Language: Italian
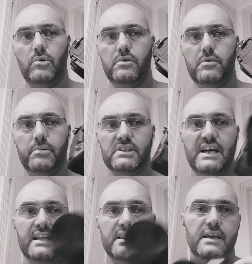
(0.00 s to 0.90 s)
molto
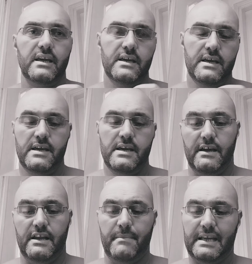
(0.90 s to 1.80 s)
importante,
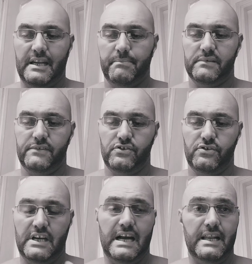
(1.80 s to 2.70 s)
è una macchina
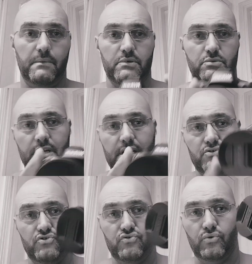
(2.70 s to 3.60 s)
professionale, in questo
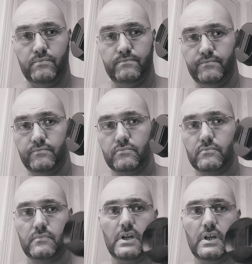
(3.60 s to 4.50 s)
caso su
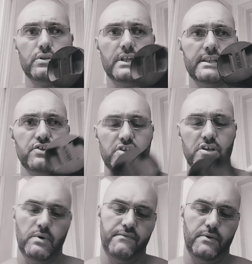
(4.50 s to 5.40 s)

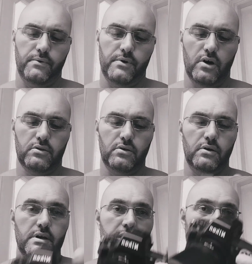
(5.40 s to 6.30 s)
85 f1.8
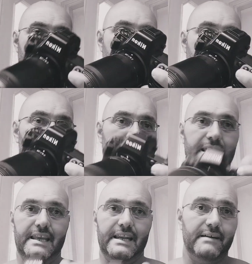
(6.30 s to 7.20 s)
è una
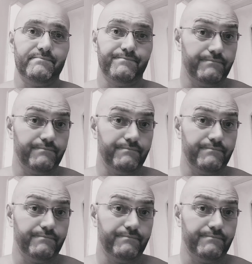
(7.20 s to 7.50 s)
macchina